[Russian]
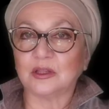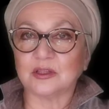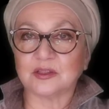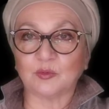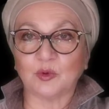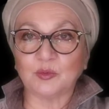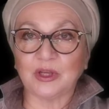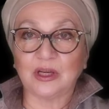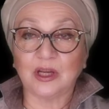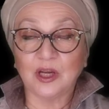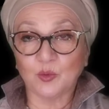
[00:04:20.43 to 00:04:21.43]
На самом
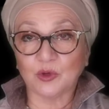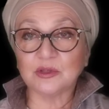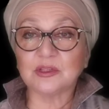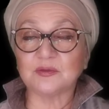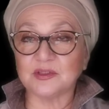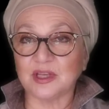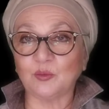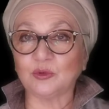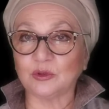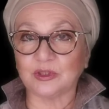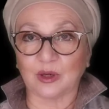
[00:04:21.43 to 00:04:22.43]
деле, просто все
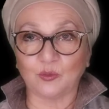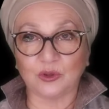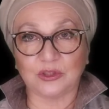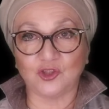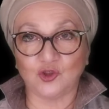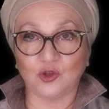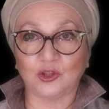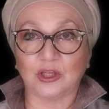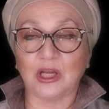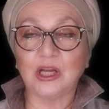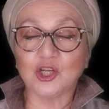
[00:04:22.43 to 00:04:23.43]
будут работать
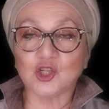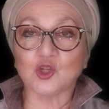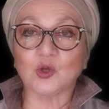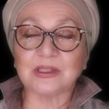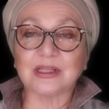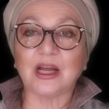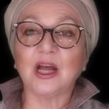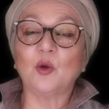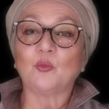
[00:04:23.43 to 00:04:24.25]
четко, жестко,